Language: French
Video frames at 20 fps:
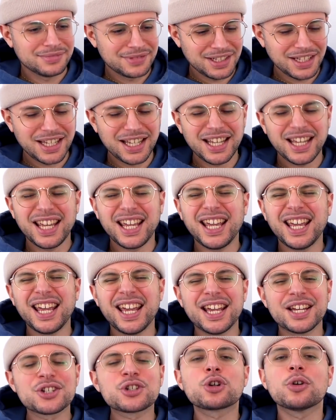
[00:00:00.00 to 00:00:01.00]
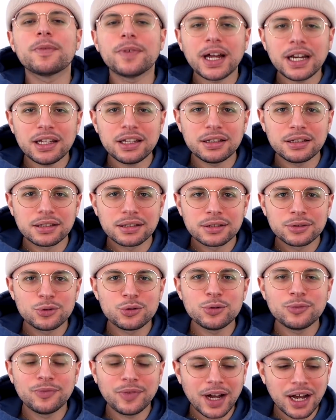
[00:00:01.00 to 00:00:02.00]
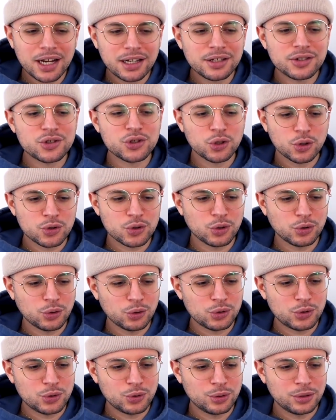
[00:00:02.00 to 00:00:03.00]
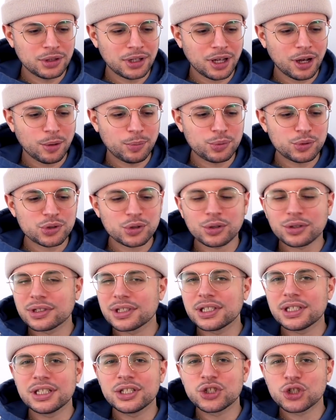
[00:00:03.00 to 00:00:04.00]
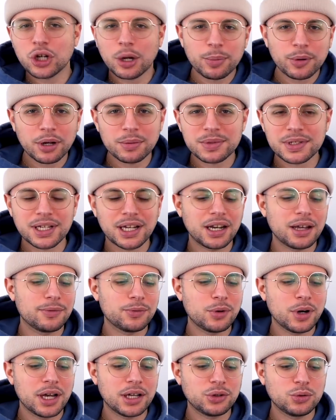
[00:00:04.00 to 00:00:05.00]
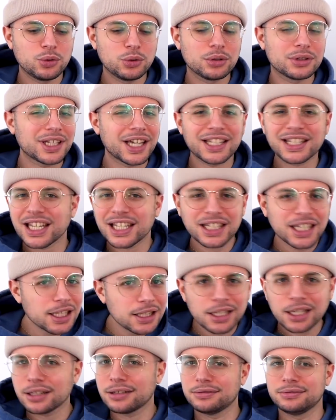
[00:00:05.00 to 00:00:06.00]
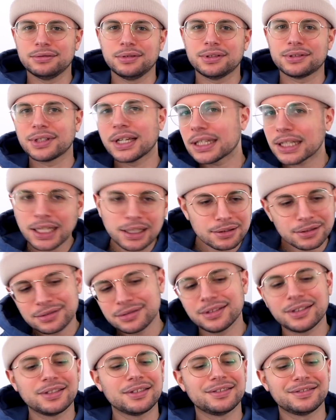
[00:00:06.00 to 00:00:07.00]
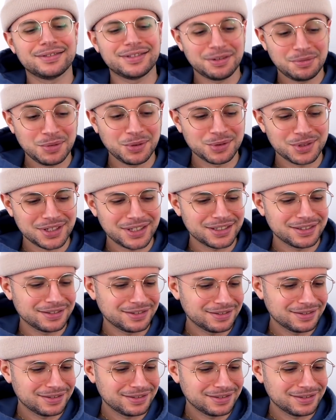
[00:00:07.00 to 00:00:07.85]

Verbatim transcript: Yeah, je valide du Val sans autotune et en plus quand il chope comme ça la voix et tout le très très très très très très euh, c'est bon ça.